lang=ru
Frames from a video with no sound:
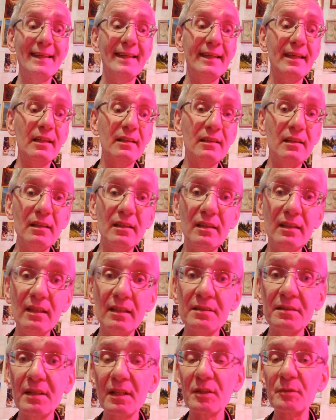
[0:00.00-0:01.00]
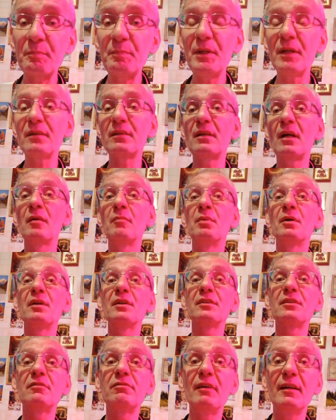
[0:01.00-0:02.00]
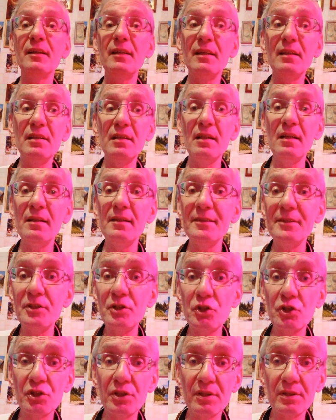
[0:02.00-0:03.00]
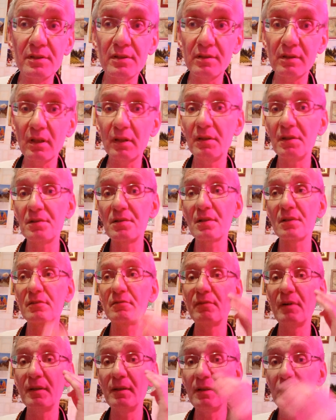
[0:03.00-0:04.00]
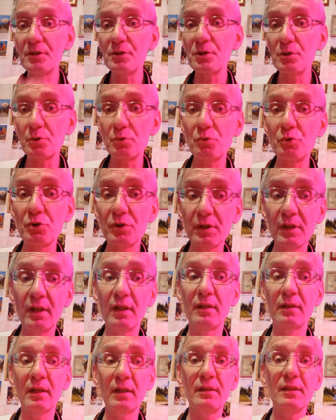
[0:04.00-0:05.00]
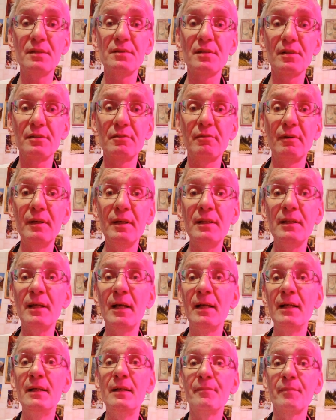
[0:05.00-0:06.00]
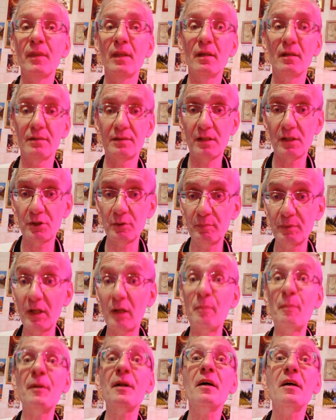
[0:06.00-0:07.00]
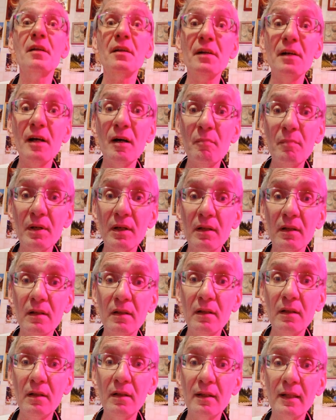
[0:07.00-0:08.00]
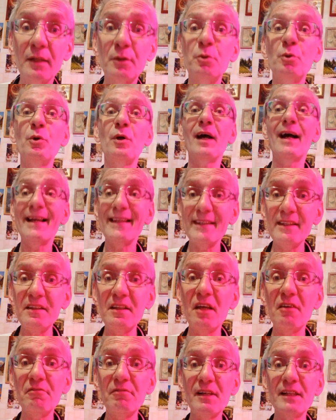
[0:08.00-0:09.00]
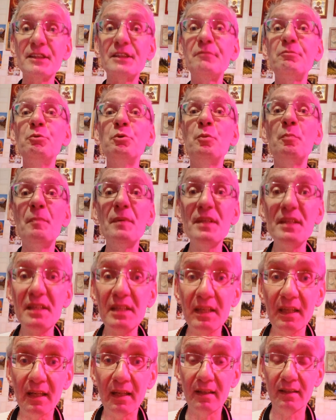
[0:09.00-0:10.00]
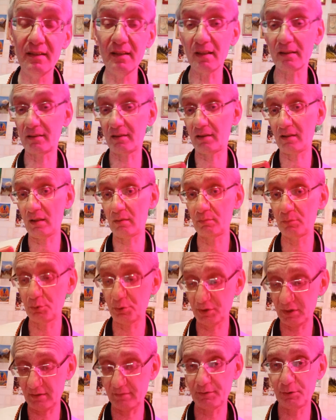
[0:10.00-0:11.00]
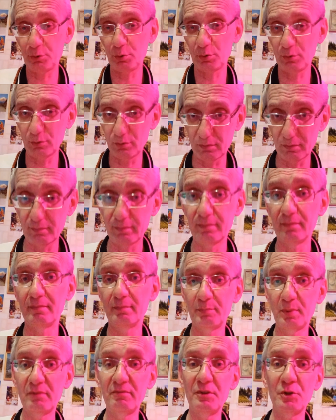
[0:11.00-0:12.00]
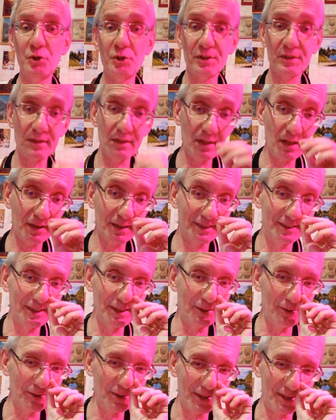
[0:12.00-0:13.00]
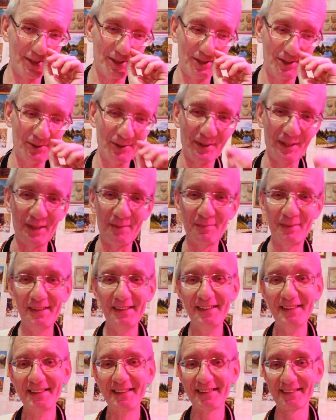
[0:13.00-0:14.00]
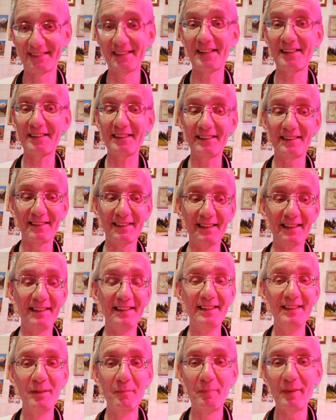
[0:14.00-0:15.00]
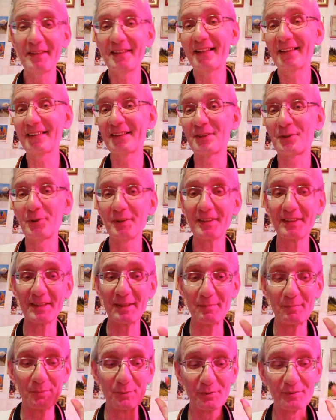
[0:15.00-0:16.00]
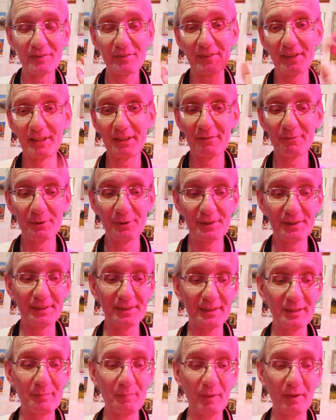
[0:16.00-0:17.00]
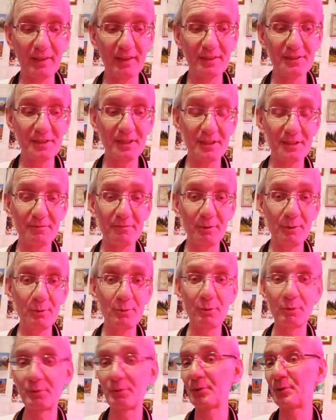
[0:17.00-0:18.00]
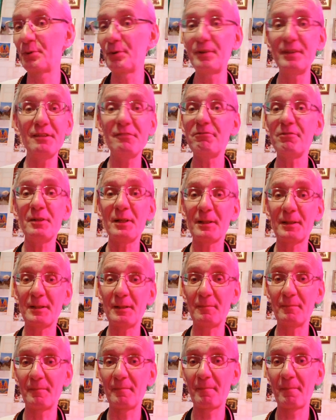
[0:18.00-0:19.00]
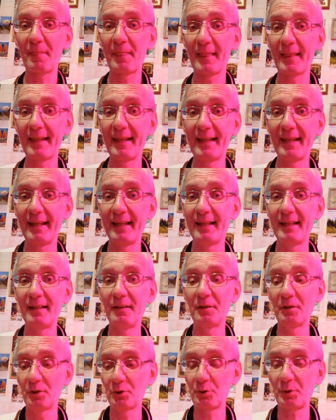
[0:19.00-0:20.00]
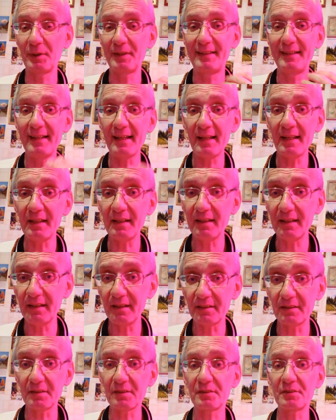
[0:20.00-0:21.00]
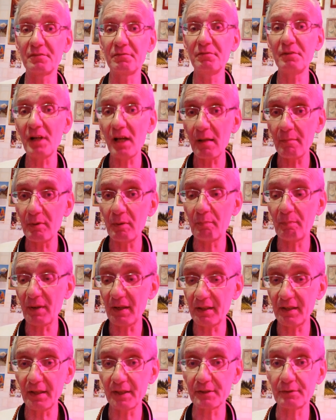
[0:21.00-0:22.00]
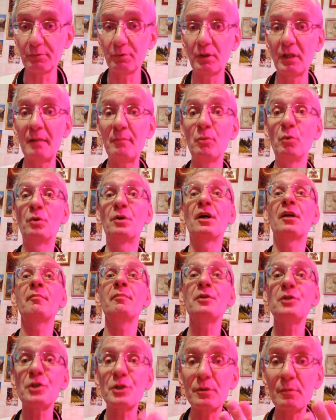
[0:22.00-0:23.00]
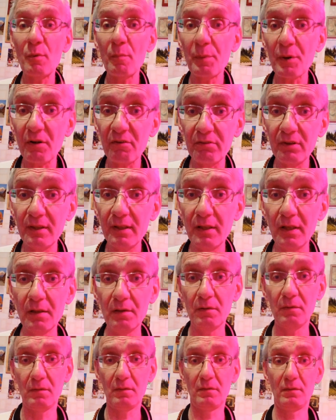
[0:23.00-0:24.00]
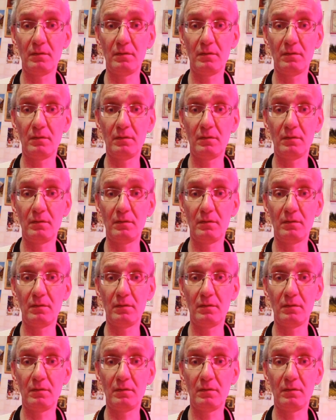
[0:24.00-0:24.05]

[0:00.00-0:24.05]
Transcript: Это и есть аспект как бы раздвоения личности. Как есть раздвоение личности у человека, так есть раздвоение, э, скажем так, программы, которую они навязывают мне. я как бы уж там все, ну, повычислял, где у них что там зарыто. Понятно, что они там будут в своей двойственности продолжать свою игру. То суть не в этом. Что я это с вами показываю кому? Кармическому управлению.